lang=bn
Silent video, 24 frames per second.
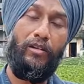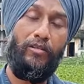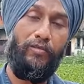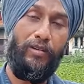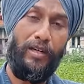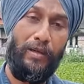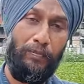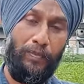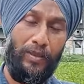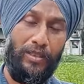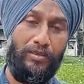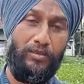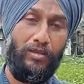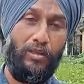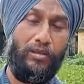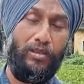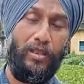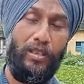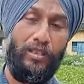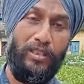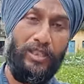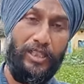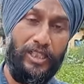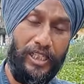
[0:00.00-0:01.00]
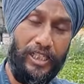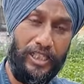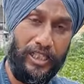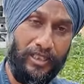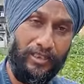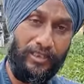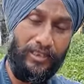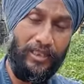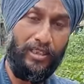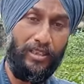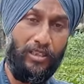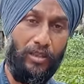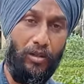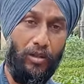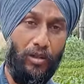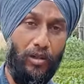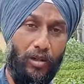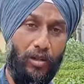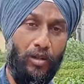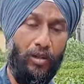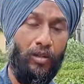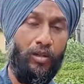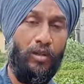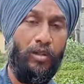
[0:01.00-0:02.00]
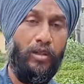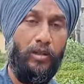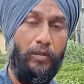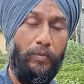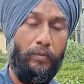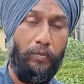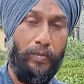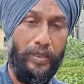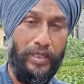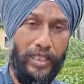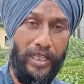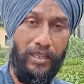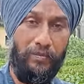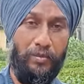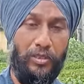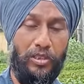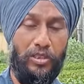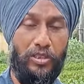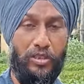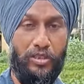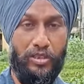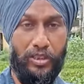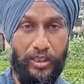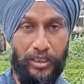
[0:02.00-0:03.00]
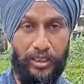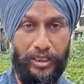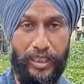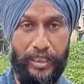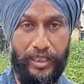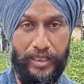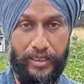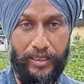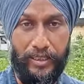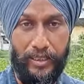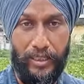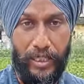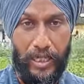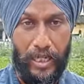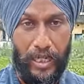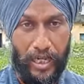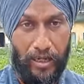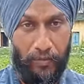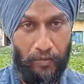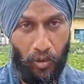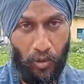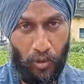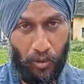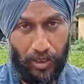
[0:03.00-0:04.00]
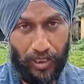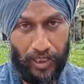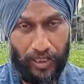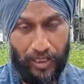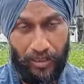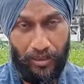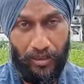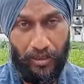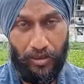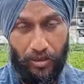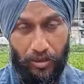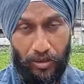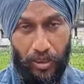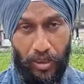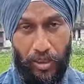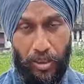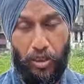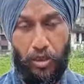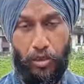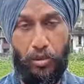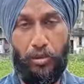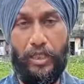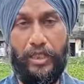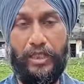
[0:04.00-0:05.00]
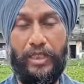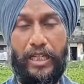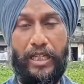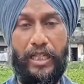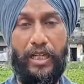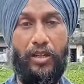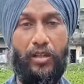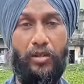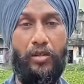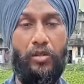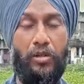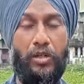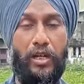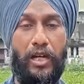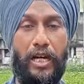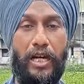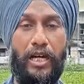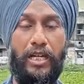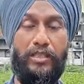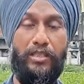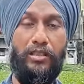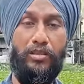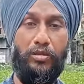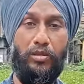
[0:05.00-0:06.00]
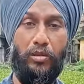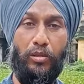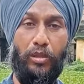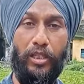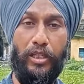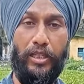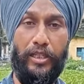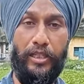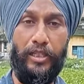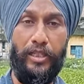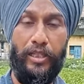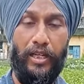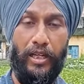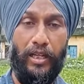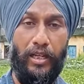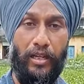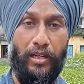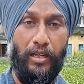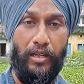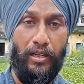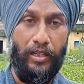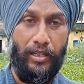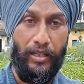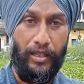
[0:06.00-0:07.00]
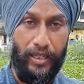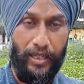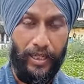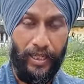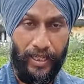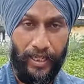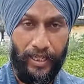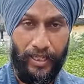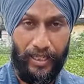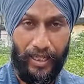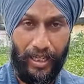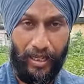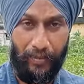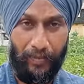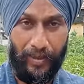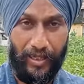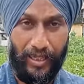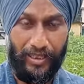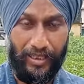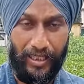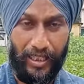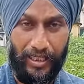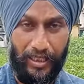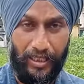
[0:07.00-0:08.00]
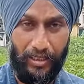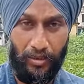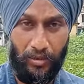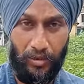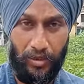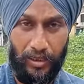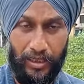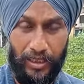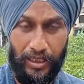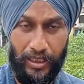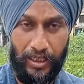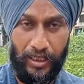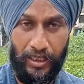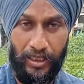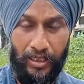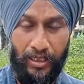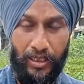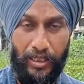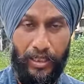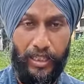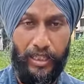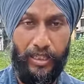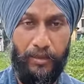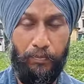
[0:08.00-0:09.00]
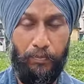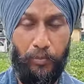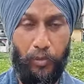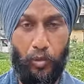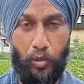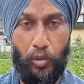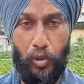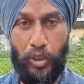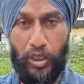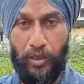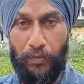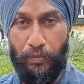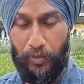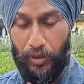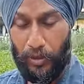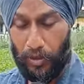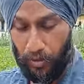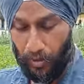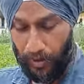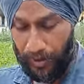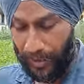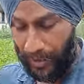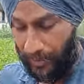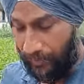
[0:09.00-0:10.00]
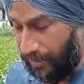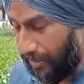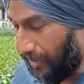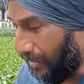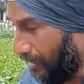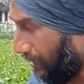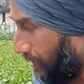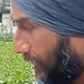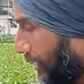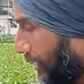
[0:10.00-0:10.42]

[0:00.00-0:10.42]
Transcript: ওয়াপাস অর্থাৎ রিটার্ন যেতে হলো বিনা বিসর্জনতেই এমনটাই দৃশ্য দেখা গেল আসানসোলে এই আমরা দাঁড়িয়ে রয়েছি এই পুকুরের পিছনে আমাদের